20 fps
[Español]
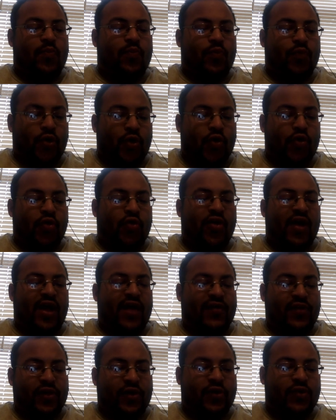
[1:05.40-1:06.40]
todo
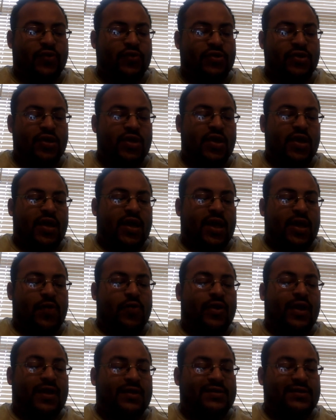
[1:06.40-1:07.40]
a Dios en
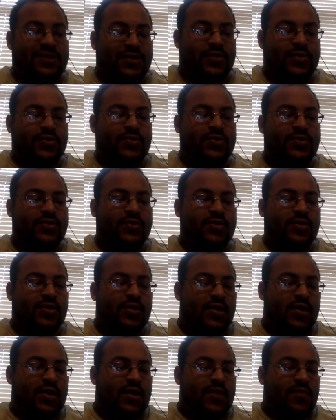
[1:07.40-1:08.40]
oración,
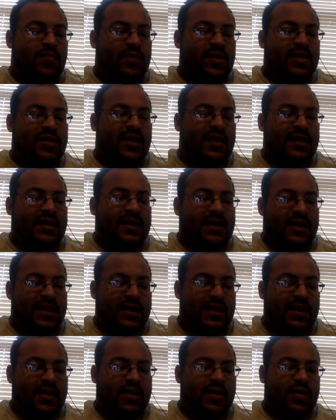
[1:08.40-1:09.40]

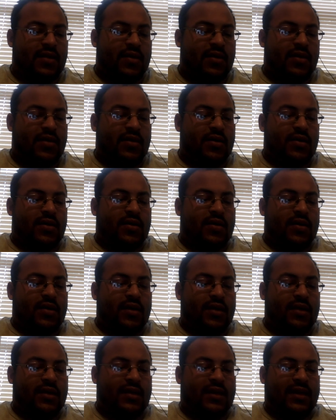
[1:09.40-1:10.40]
pídanle
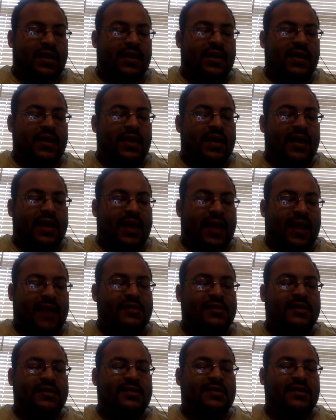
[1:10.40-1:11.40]
y denle
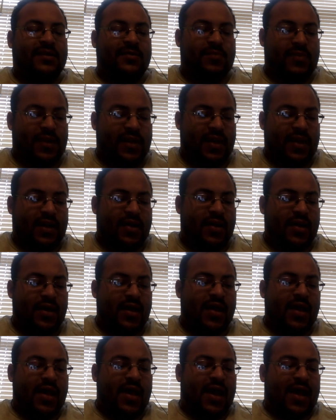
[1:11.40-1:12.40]
gracias también.
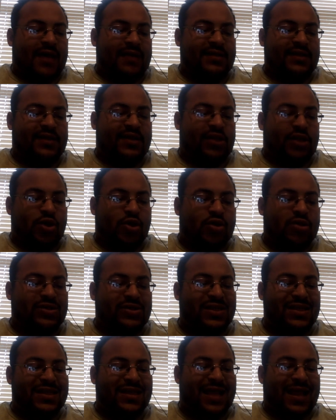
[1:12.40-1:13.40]
Así
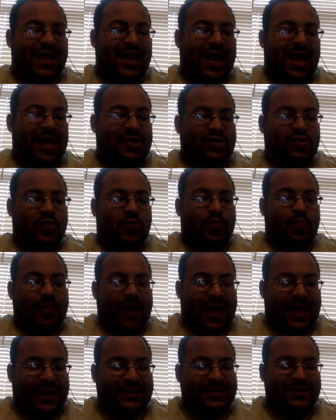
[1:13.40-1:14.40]
Dios le dará su
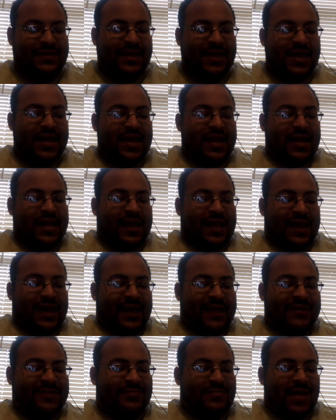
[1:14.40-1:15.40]
paz,
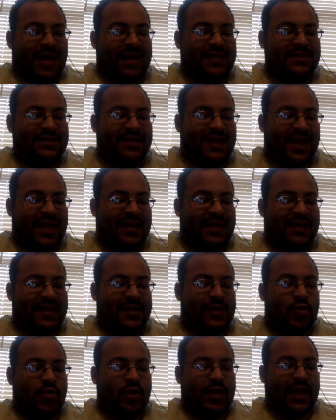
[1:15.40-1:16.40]
que es más grande
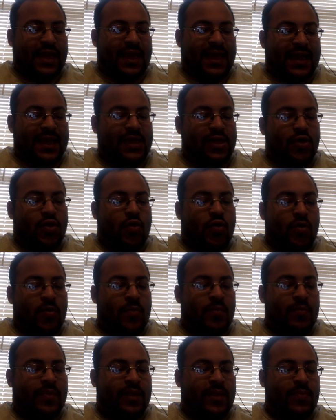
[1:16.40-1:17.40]
de lo que el
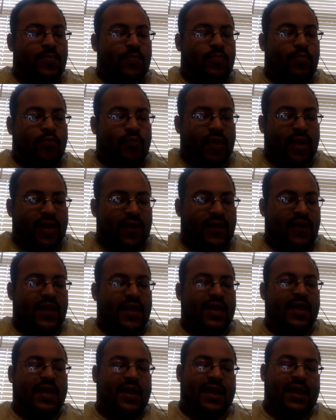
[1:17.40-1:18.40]
hombre
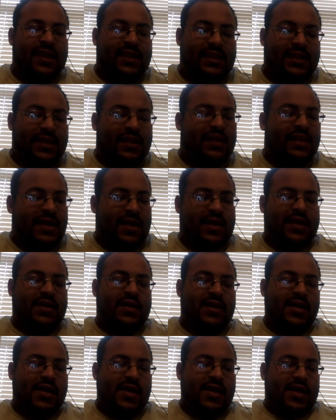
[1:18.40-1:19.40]
puede
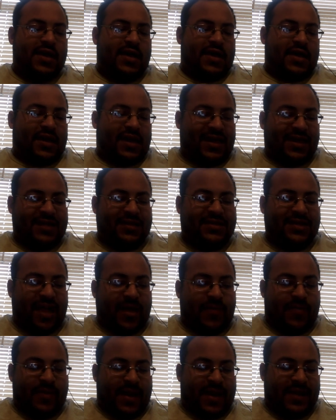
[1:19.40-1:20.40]
entender, y
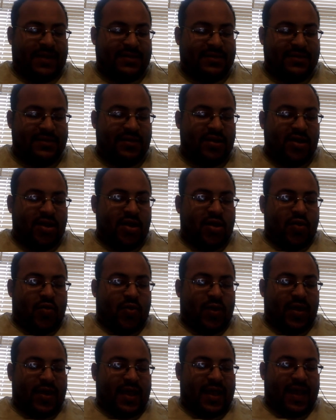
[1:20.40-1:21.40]
esta paz
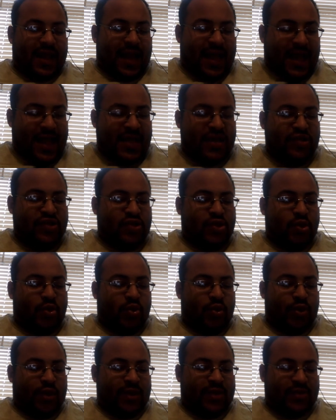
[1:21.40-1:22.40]
cuidará sus
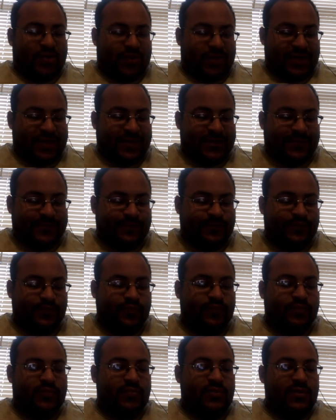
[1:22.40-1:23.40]
corazones
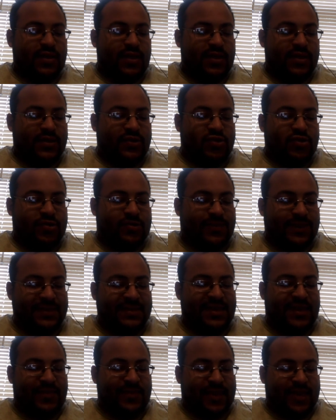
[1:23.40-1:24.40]
y sus
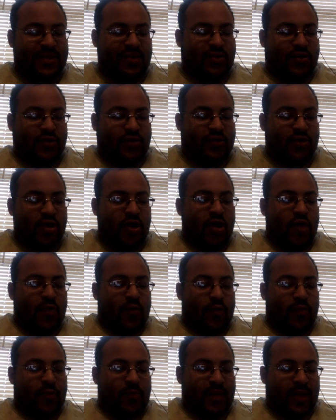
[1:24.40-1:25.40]
pensamientos
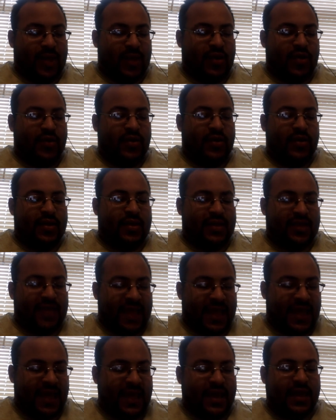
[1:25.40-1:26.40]
por medio
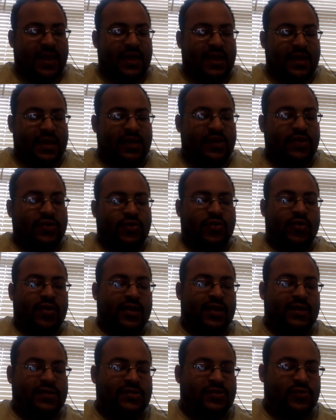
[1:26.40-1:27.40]
de Cristo
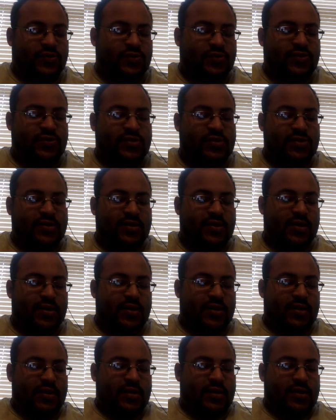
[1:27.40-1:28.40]
Jesús.
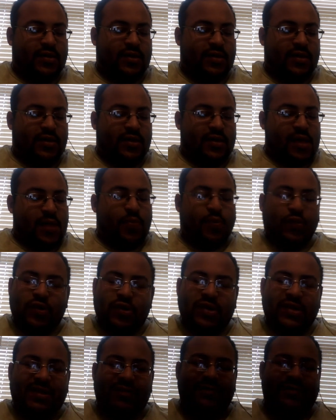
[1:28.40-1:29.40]
Y el
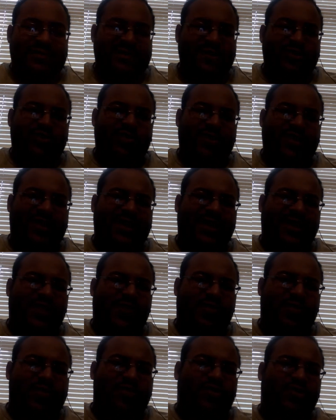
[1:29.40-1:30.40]
punto de este versículo es que
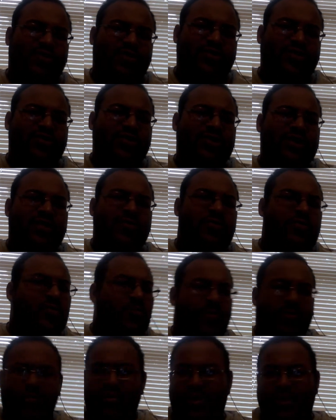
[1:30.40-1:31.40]
cuando nosotros estamos en
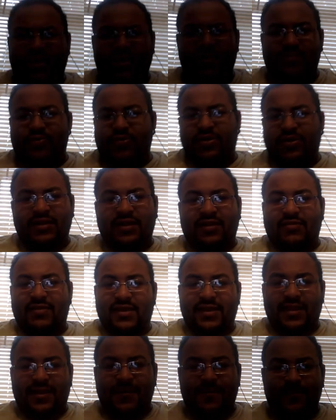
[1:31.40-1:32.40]
los peores tiempos de nuestra
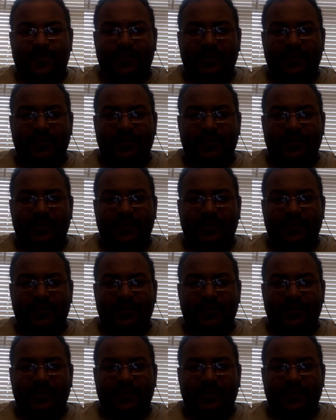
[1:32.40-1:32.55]
vida